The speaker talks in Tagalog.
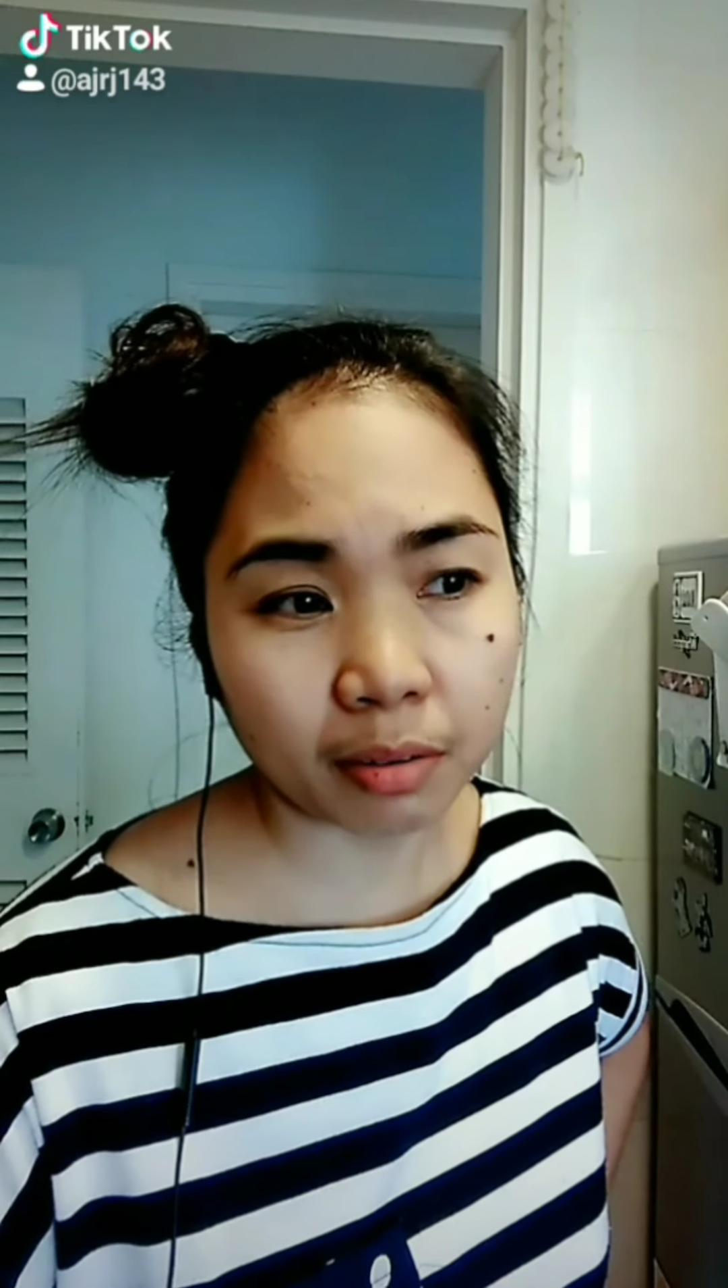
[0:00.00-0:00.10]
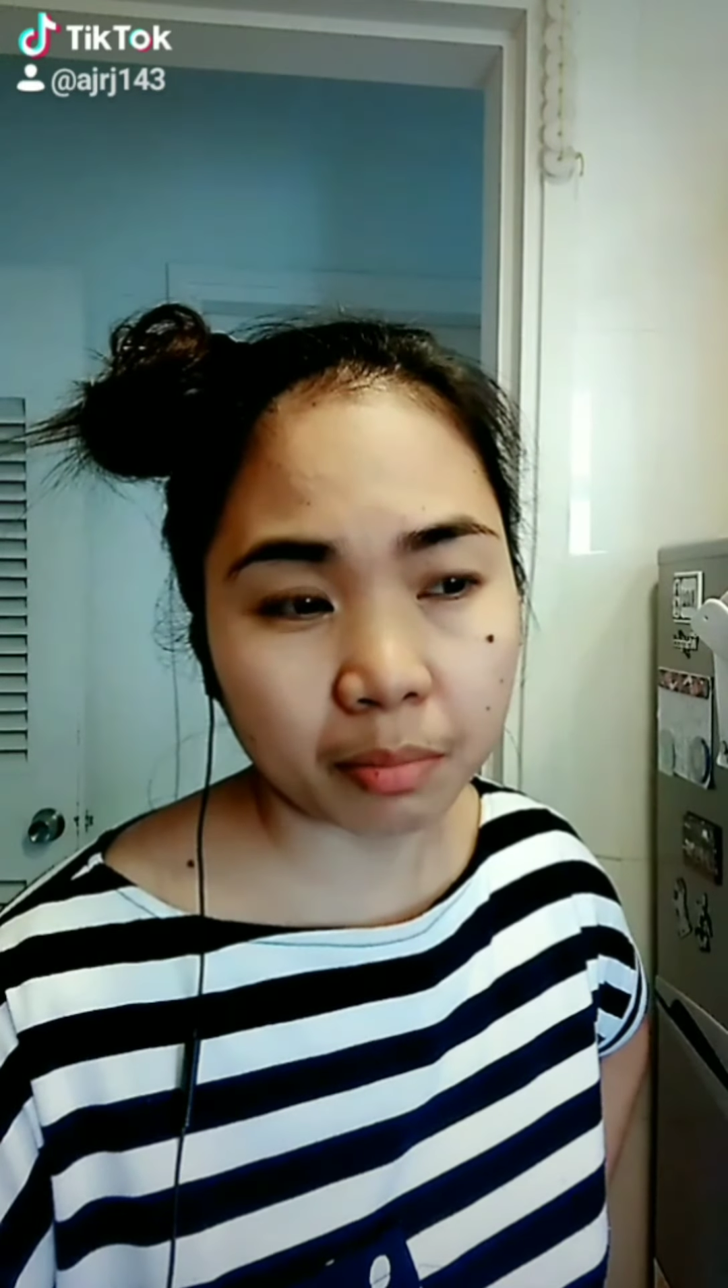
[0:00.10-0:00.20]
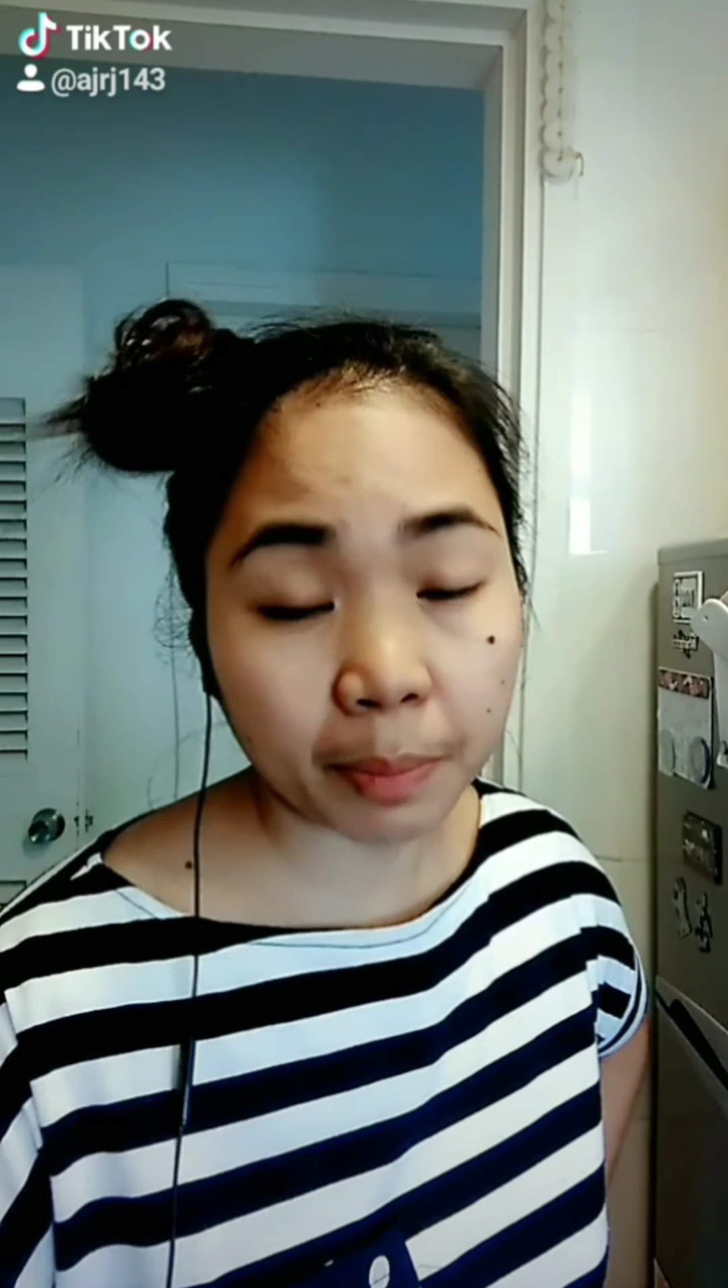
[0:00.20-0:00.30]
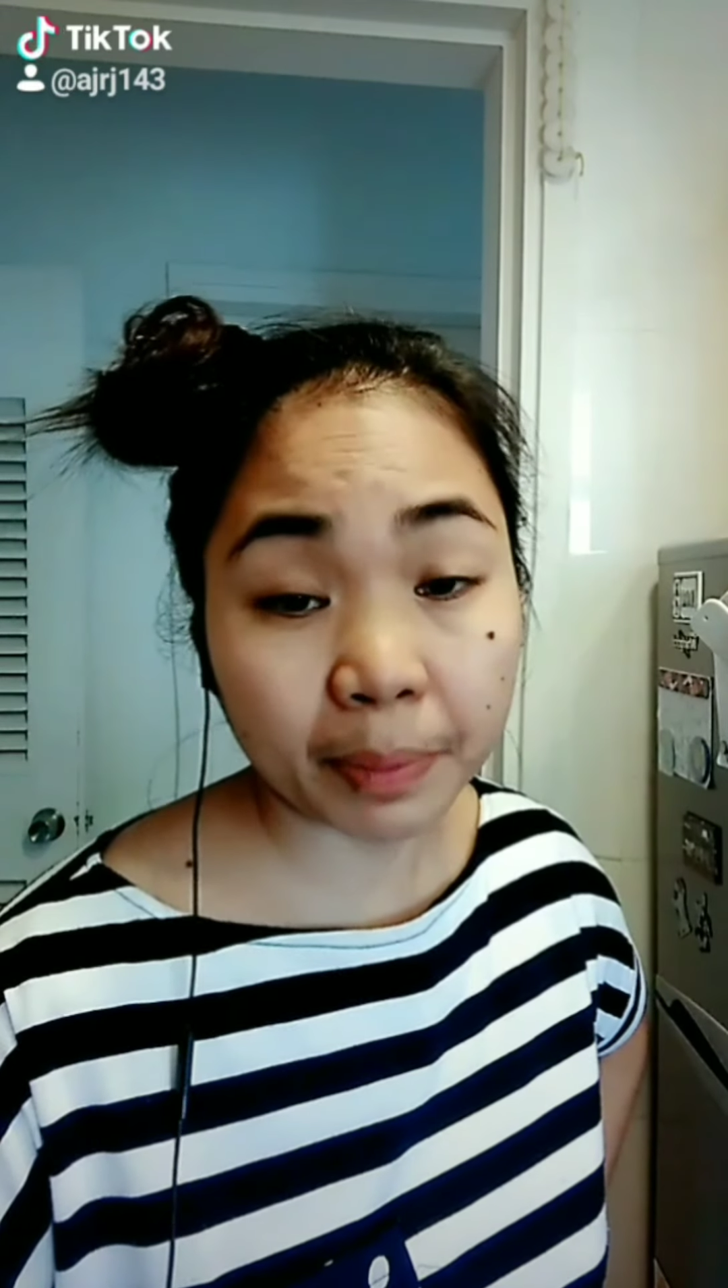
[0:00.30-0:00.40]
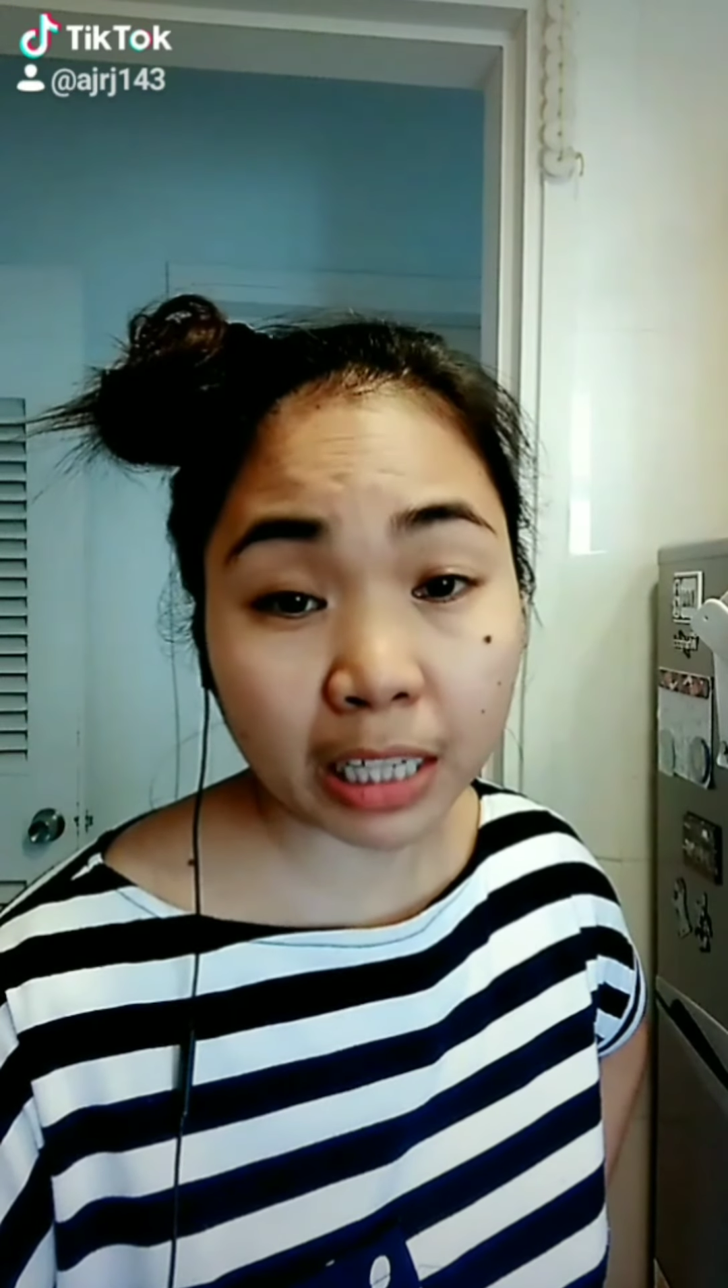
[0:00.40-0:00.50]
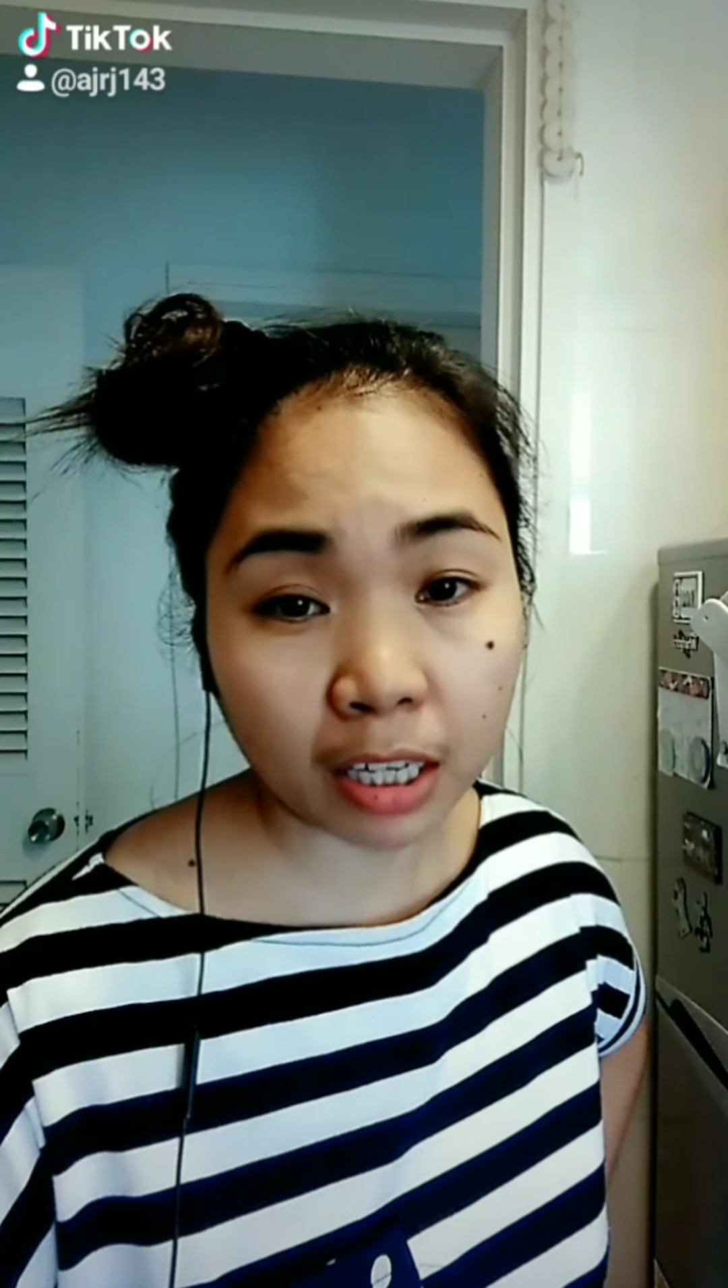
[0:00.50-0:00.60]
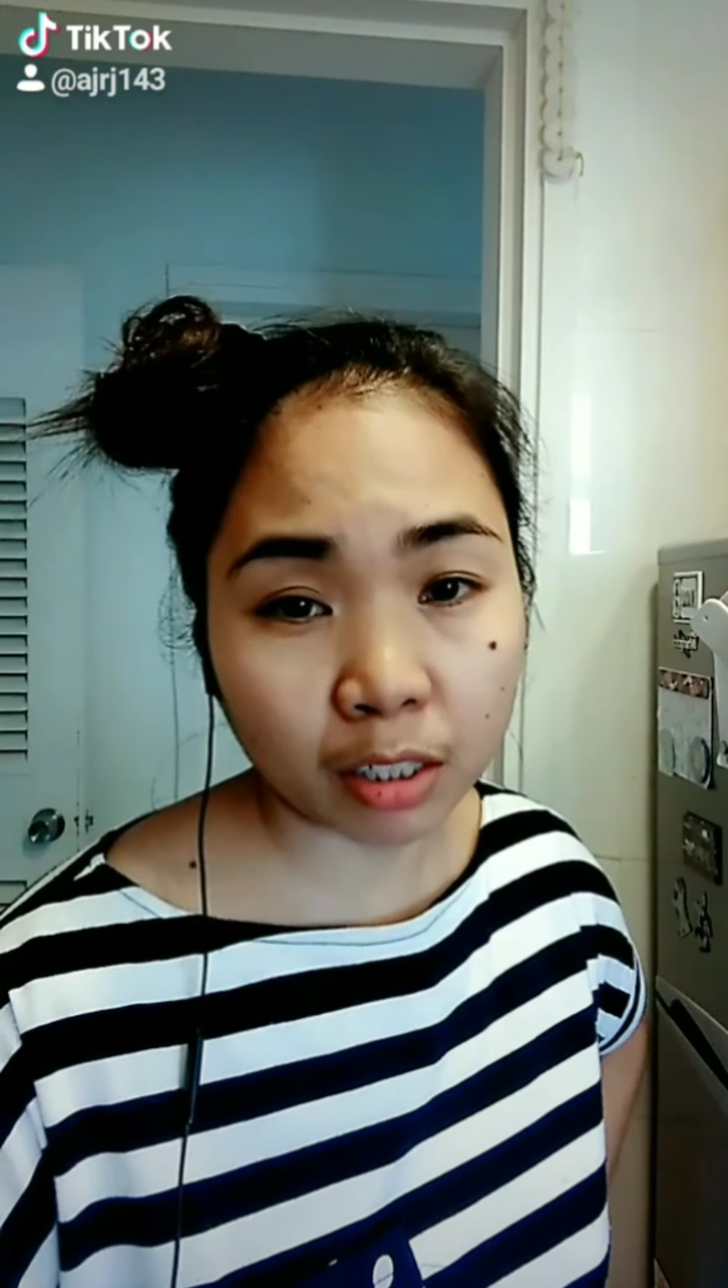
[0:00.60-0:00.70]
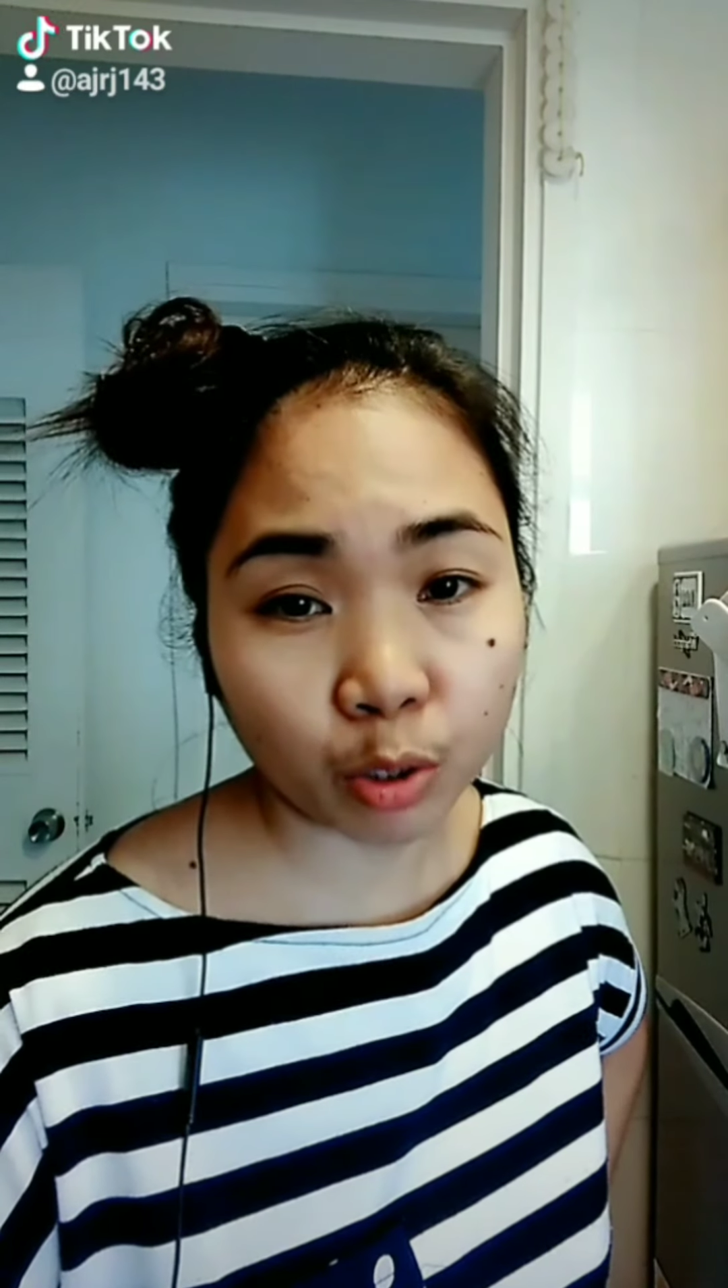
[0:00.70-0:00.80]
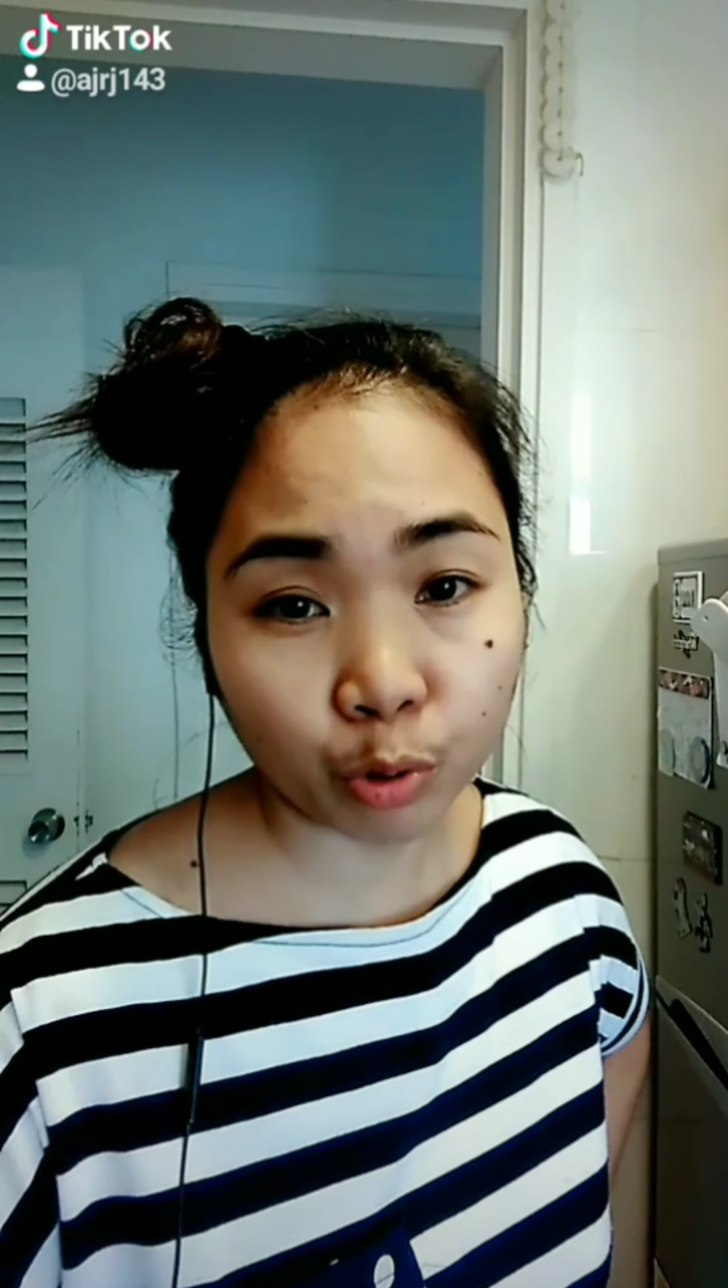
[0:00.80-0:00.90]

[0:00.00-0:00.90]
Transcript: pampatalino